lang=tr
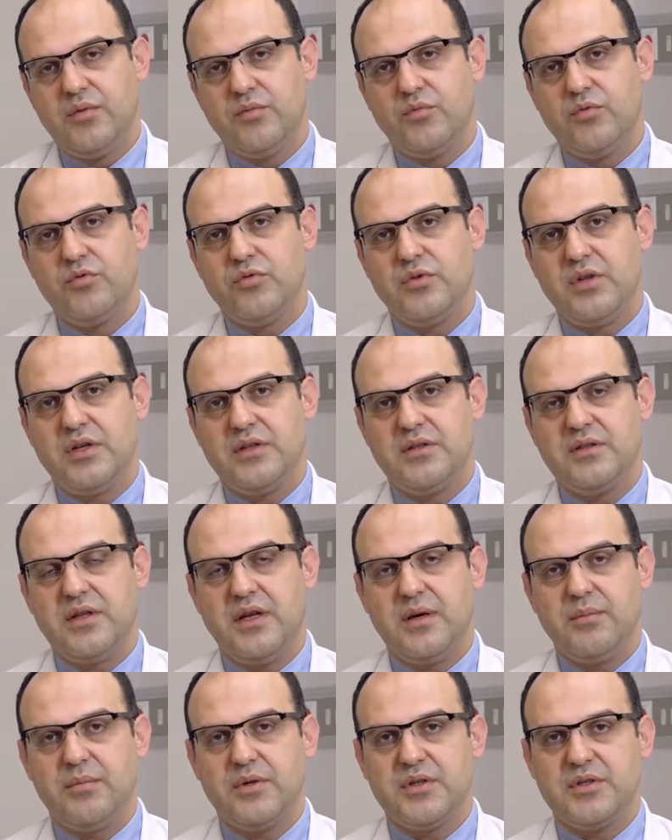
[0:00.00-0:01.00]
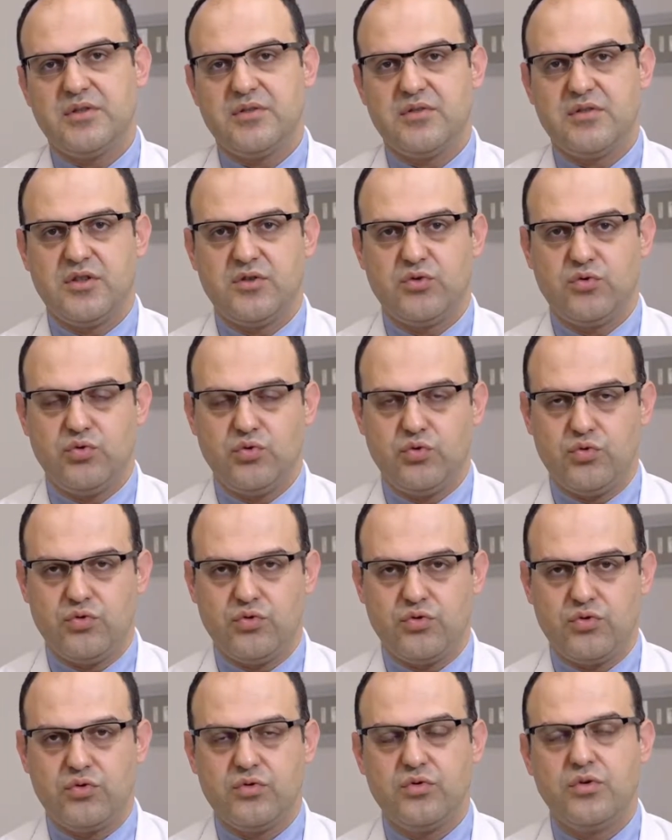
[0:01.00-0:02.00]
Bunların en başında
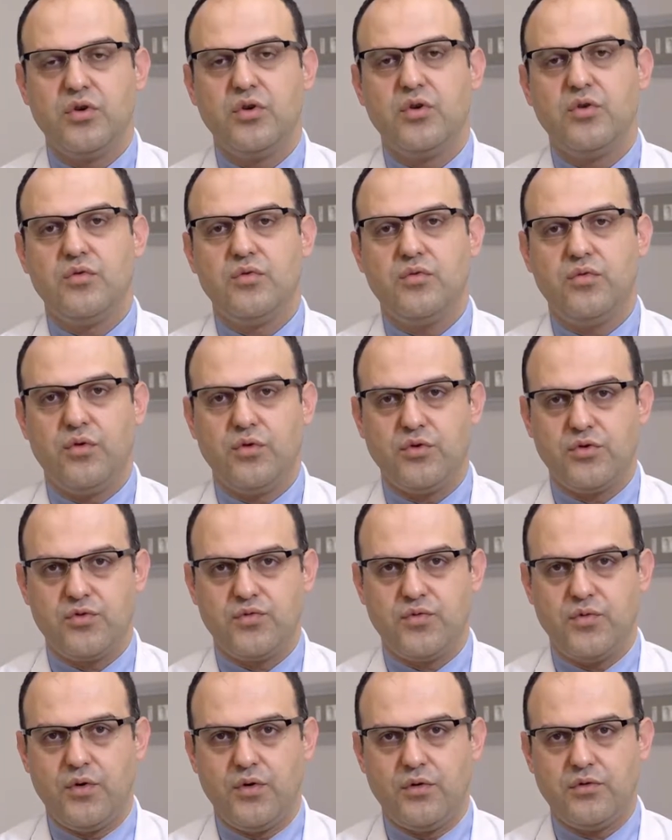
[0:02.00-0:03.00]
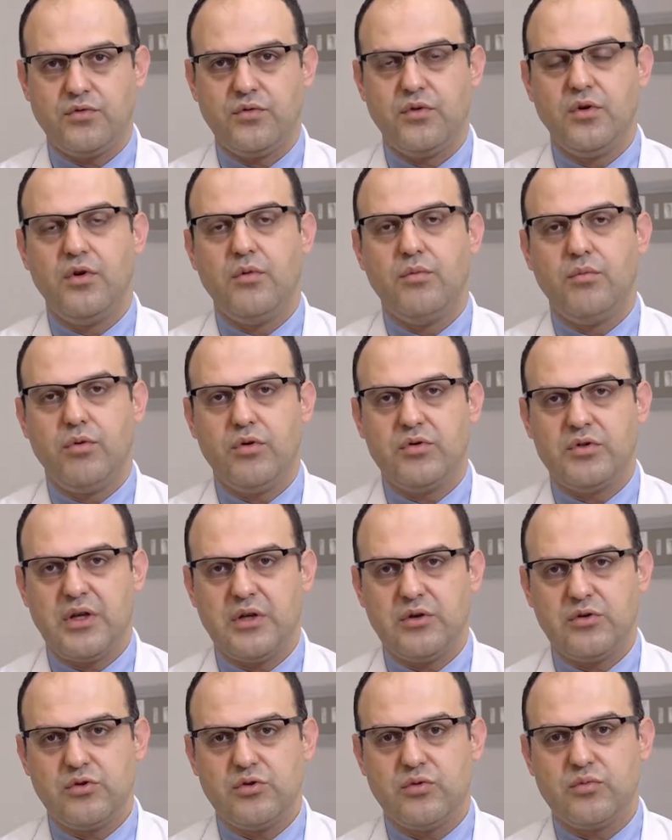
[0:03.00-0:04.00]
tuz, fosfor,
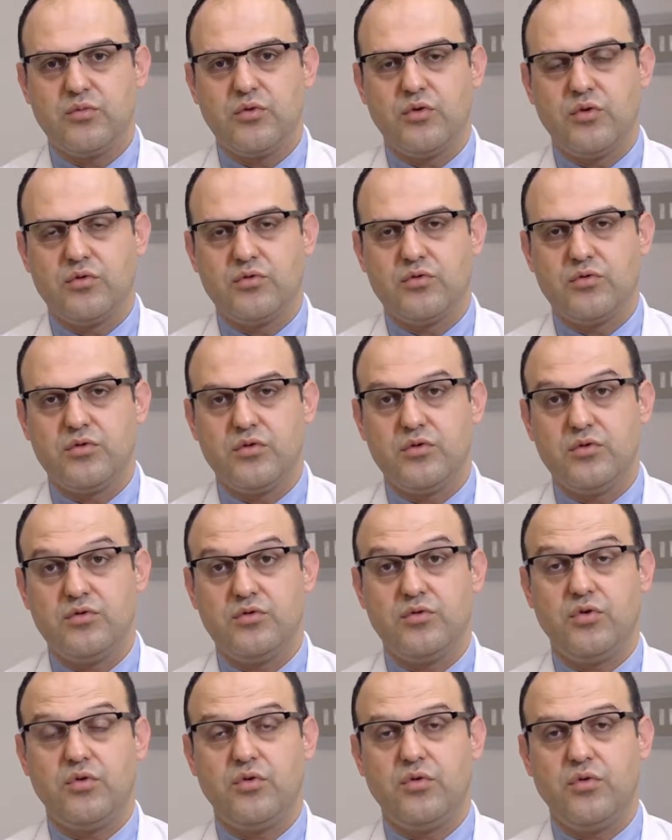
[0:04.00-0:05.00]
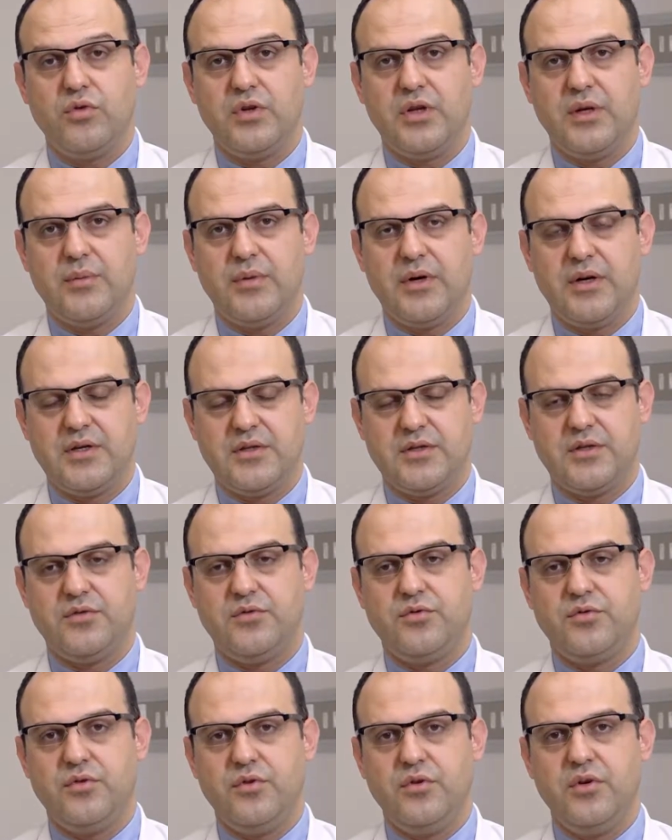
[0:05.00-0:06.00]
potasyum kontrolü çok önem arz
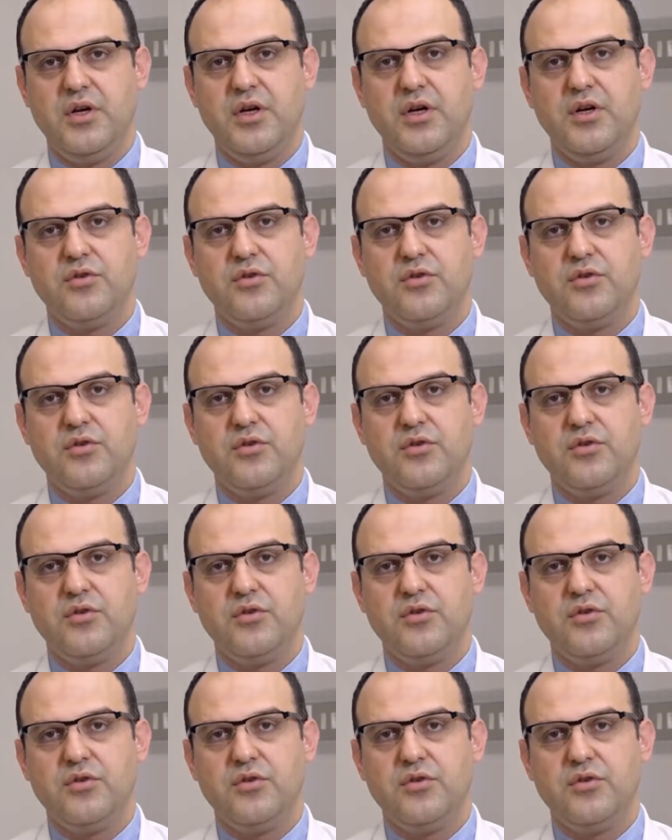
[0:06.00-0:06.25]
ediyor.